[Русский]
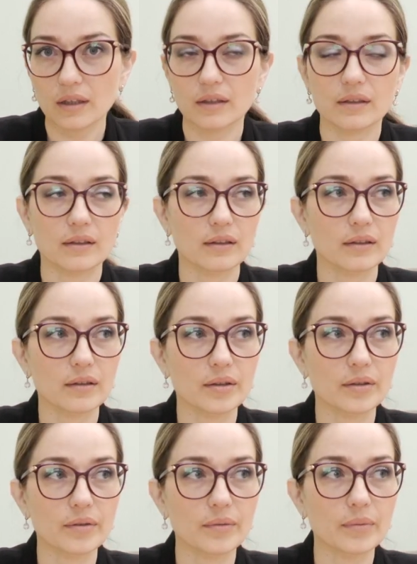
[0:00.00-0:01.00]

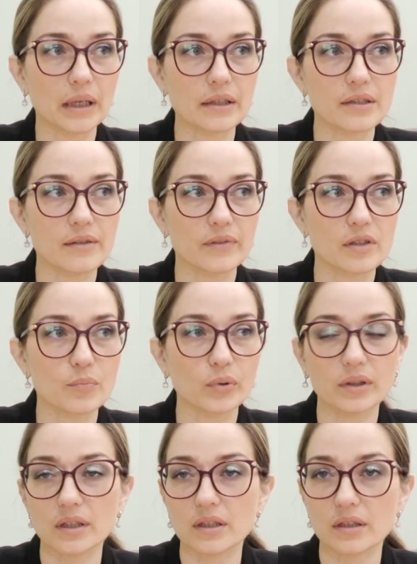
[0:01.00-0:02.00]
э, активность
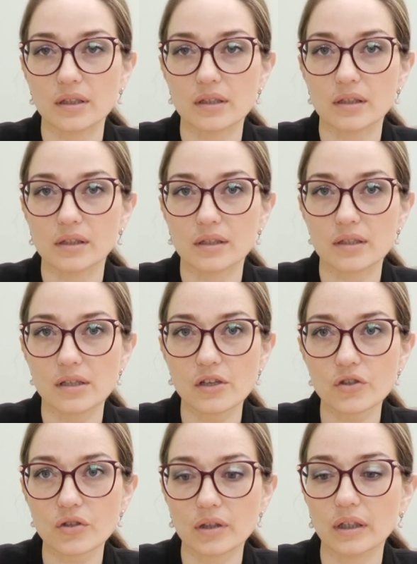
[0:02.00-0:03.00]
была несколько
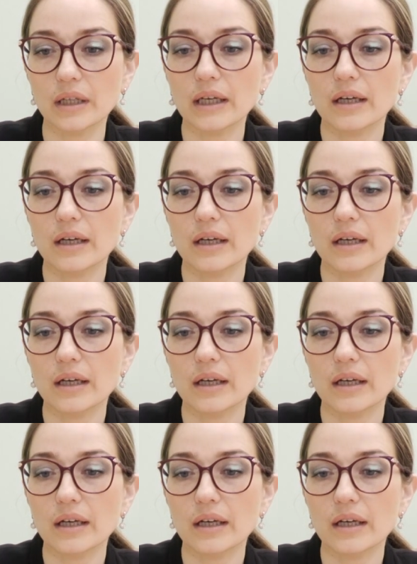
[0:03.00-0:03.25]
снижена,